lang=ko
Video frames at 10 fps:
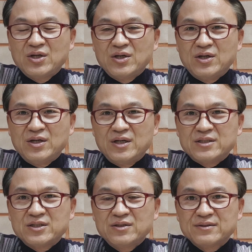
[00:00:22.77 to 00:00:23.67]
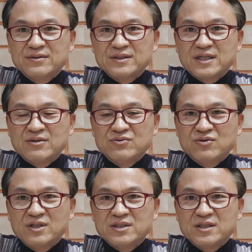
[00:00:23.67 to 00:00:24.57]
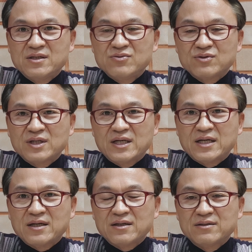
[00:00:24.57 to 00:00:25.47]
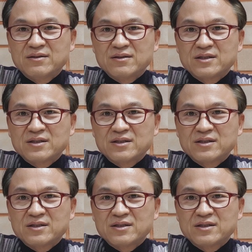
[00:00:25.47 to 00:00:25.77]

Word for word: 어, 저는 자연수가 제일 좋다 어,